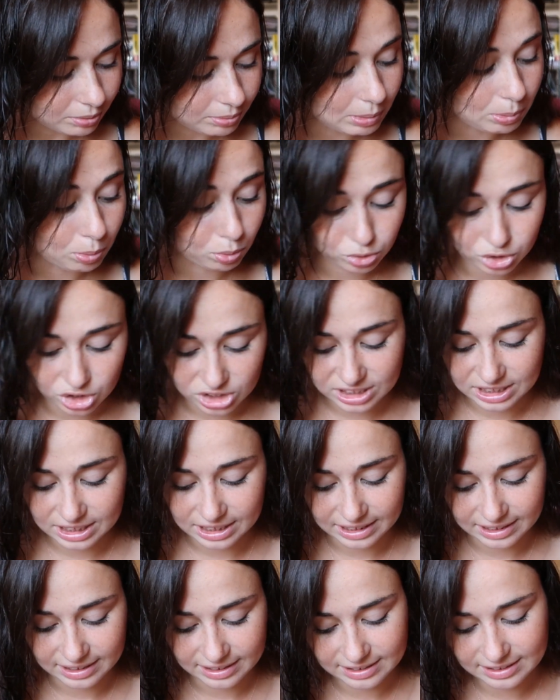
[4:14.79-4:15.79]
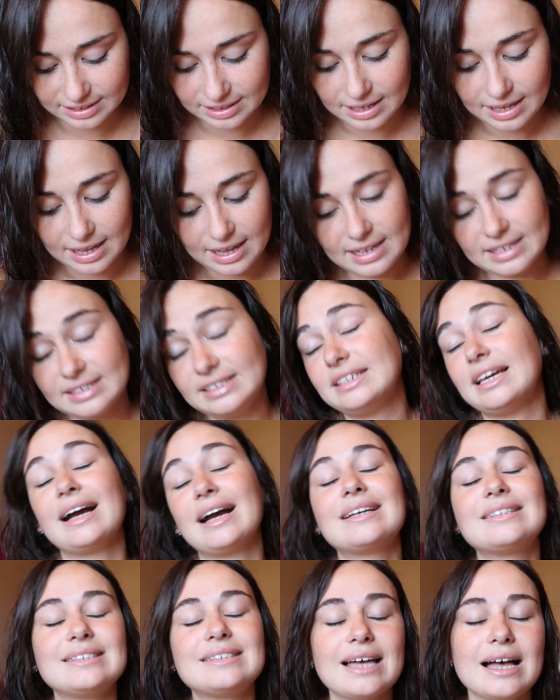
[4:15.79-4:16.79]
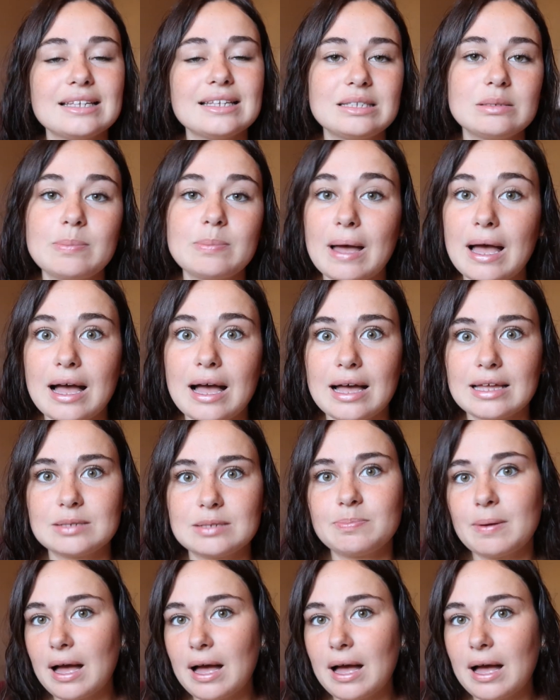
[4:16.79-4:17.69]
mais bon ça c'est s'il y a que ça c'est pas,